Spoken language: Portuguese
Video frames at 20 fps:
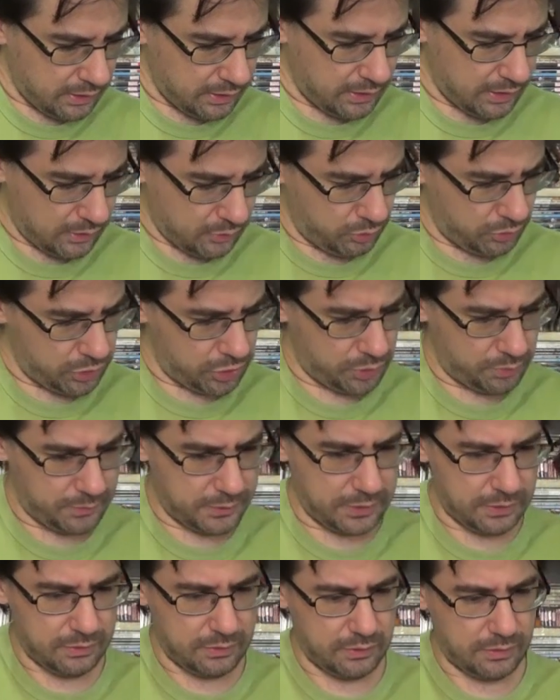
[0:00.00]
e a
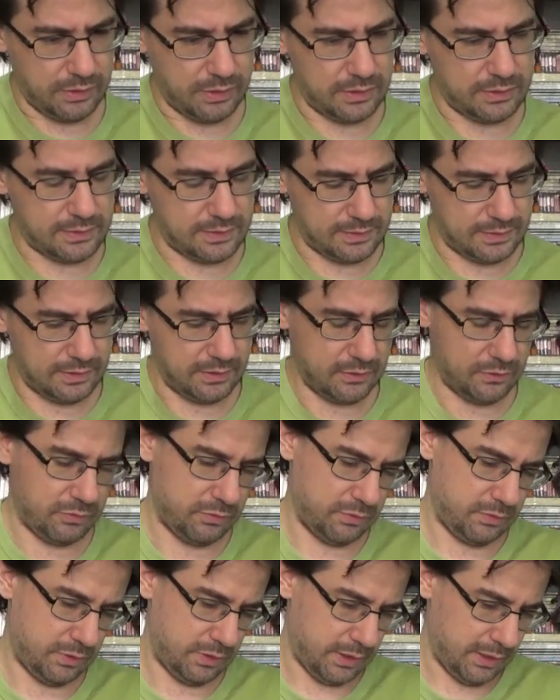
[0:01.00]
última
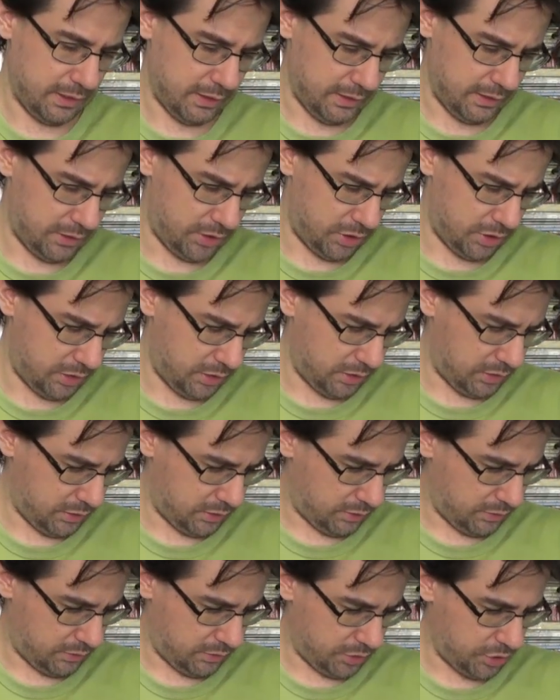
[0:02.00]
edição ela é de
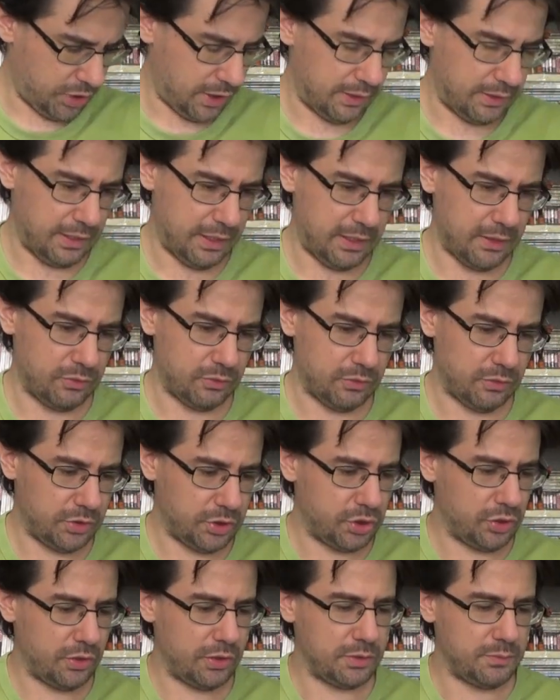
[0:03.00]
janeiro
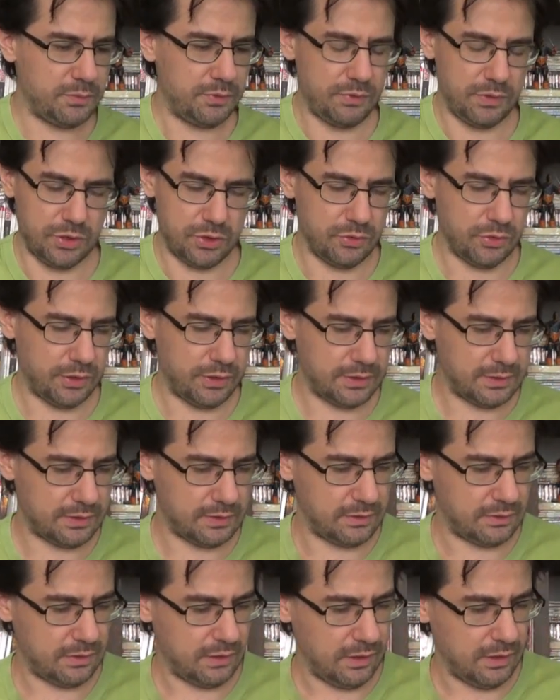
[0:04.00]
de
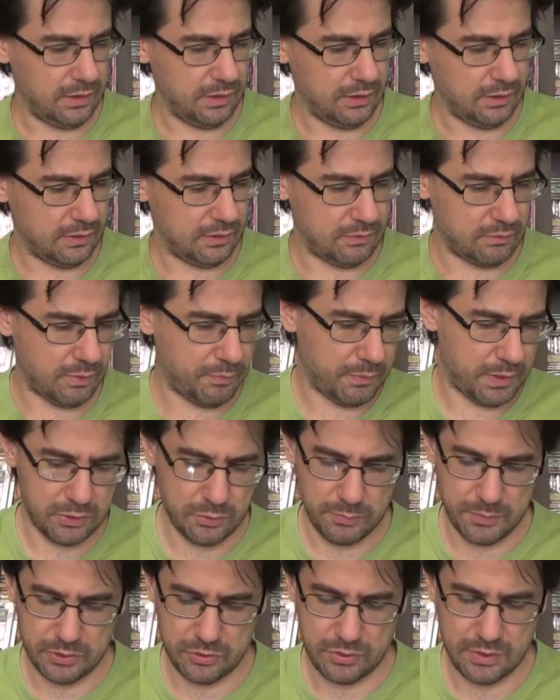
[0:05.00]
2022. Então, é
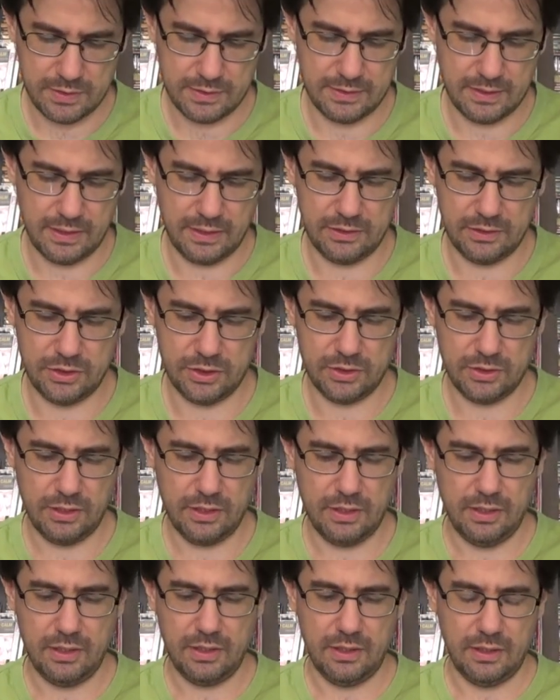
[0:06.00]
mais ou menos recente,
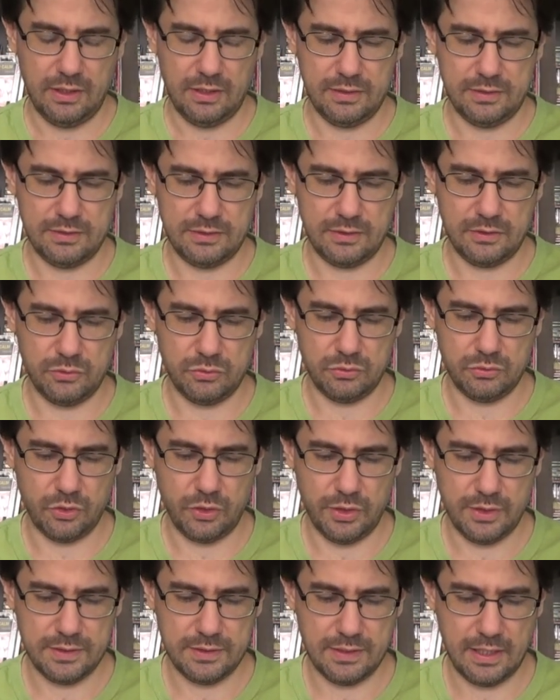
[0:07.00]
e são
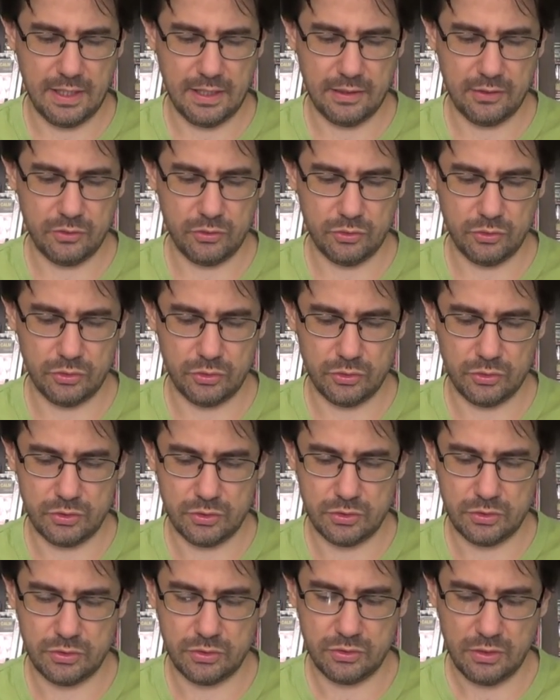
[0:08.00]
dois
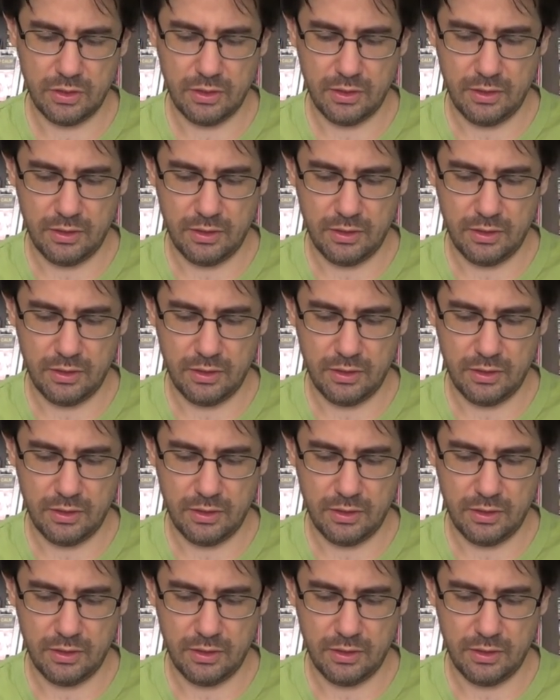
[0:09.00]
arcos